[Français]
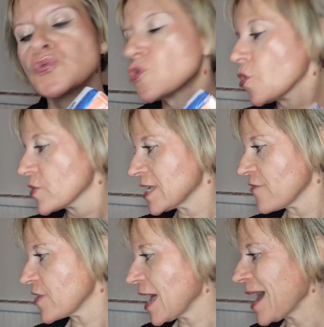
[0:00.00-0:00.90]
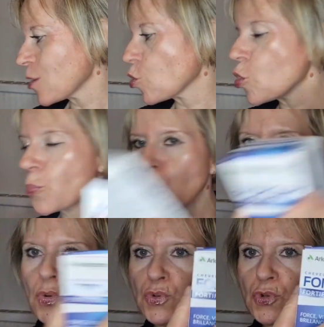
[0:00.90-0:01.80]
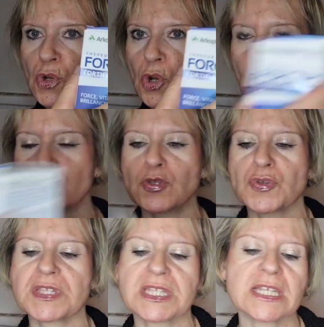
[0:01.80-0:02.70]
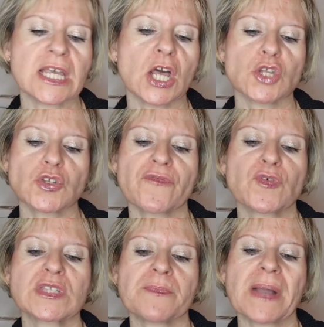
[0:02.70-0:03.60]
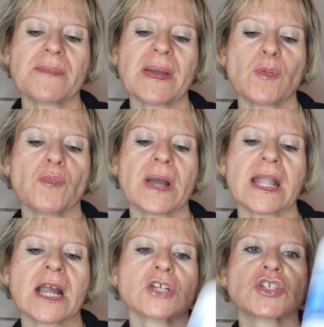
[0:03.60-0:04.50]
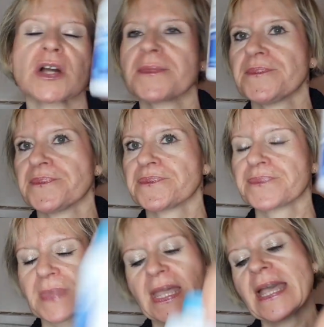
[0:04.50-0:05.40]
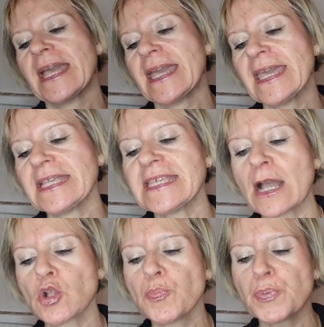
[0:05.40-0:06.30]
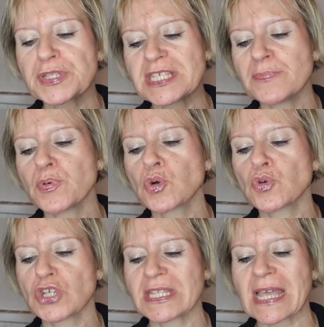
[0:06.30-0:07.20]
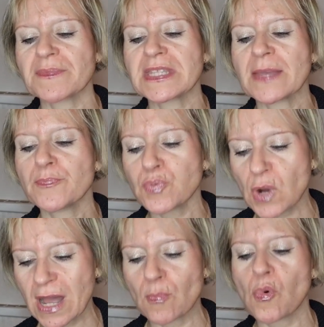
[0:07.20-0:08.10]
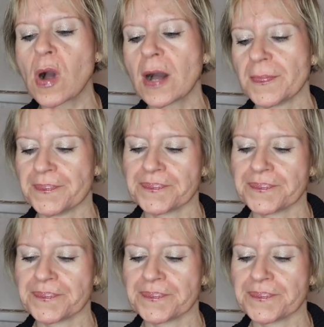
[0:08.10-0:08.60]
dedans. Il y avait un gros pot dedans comme ceci, sauf que c'est pas le même emballage. Hein. Et il y a le petit pot que j'ai terminé pour un mois